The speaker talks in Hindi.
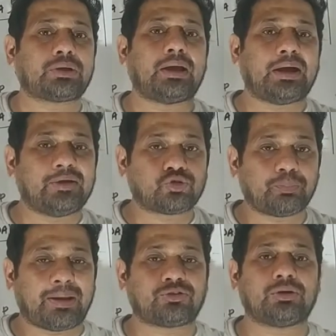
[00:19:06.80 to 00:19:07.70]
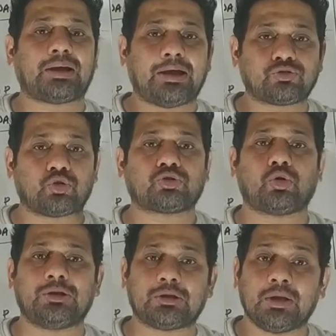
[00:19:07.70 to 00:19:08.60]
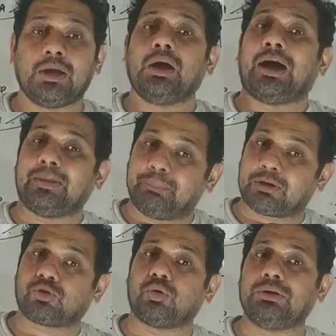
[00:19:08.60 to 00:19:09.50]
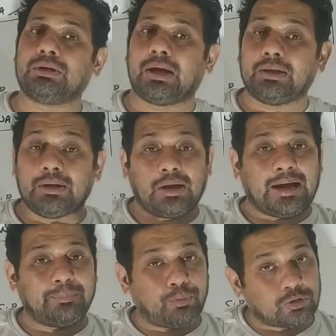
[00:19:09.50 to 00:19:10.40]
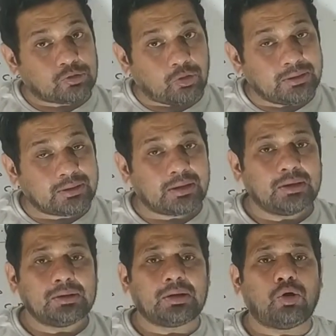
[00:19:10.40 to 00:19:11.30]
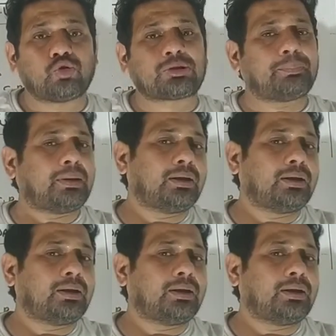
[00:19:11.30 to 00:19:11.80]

है आइसोपास्टिक आइसोटोनिक हाइपरटोनिक हाइपोटोनिक उसके पहले